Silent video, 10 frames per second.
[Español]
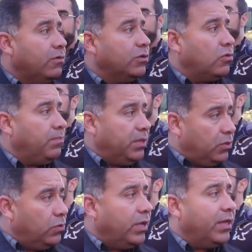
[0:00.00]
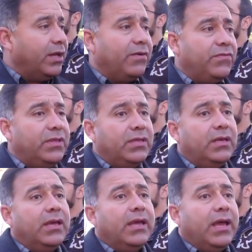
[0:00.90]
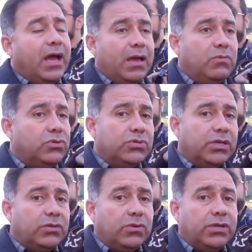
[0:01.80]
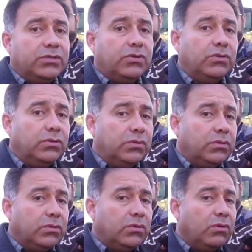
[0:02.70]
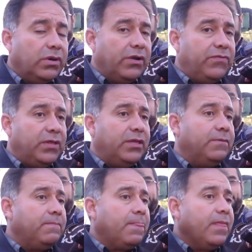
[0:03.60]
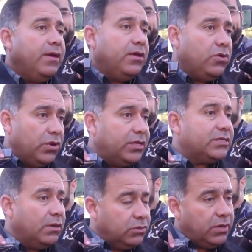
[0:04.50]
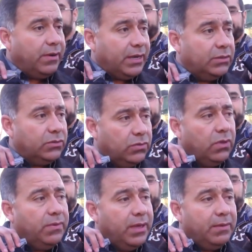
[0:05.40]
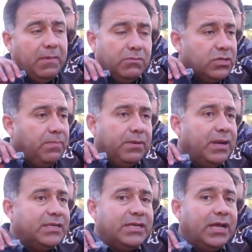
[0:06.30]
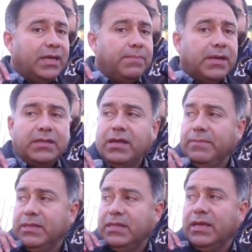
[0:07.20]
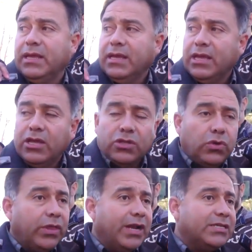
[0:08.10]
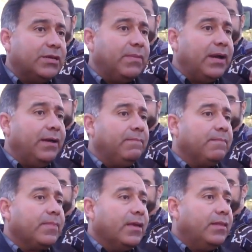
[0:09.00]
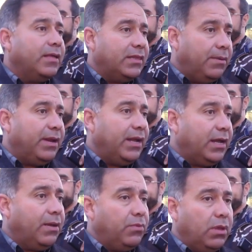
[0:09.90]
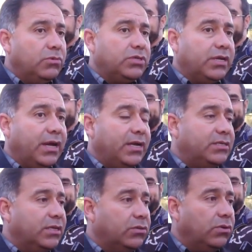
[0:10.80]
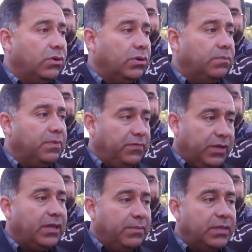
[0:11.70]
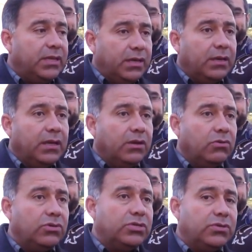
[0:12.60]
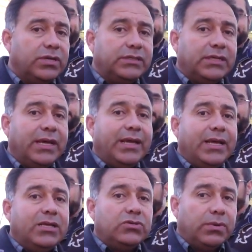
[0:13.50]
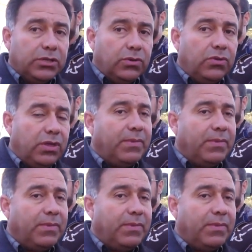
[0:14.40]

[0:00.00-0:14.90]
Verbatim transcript: cuanto a pintura de graffiti. Hay muchos sectores con, con graffiti y ahorita estamos trabajando todavía. Vamos a permanecer aquí prácticamente toda la semana, de tal manera que podamos dejar el sector perfectamente en, en condiciones, sobre todo de